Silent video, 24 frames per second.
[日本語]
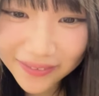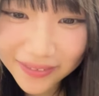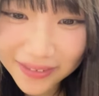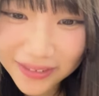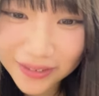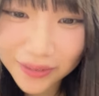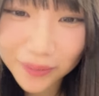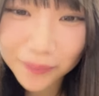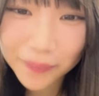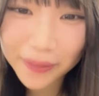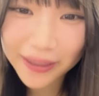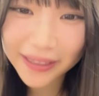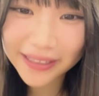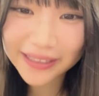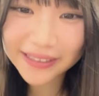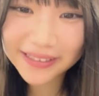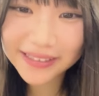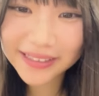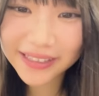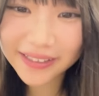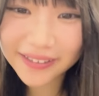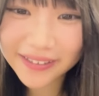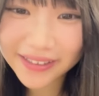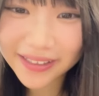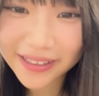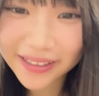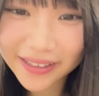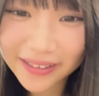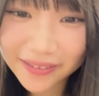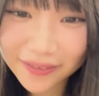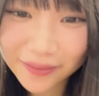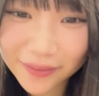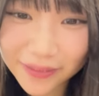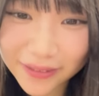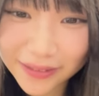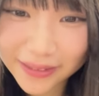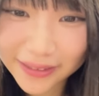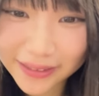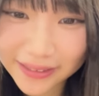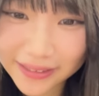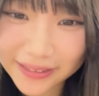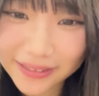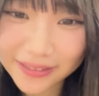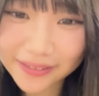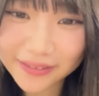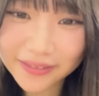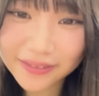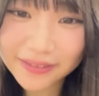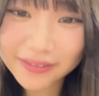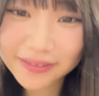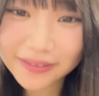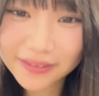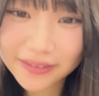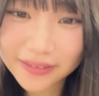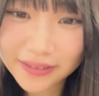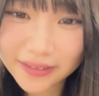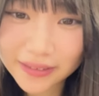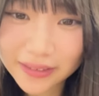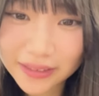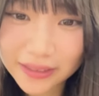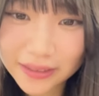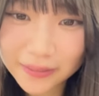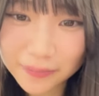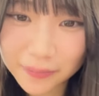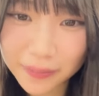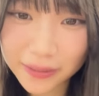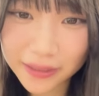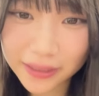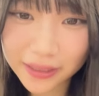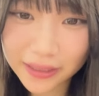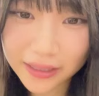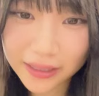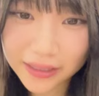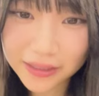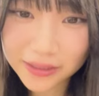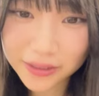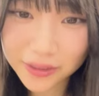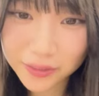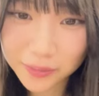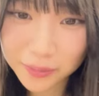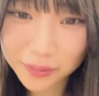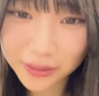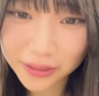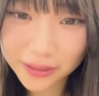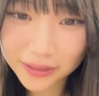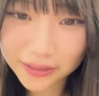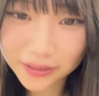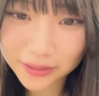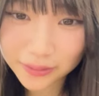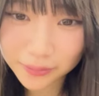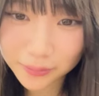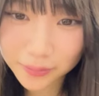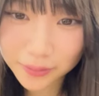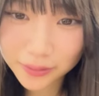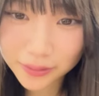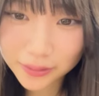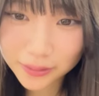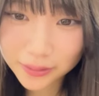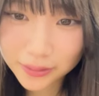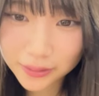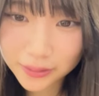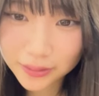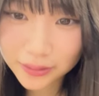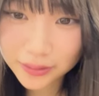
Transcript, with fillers: そう前言ったよね覚えてるよ待って大丈夫大丈夫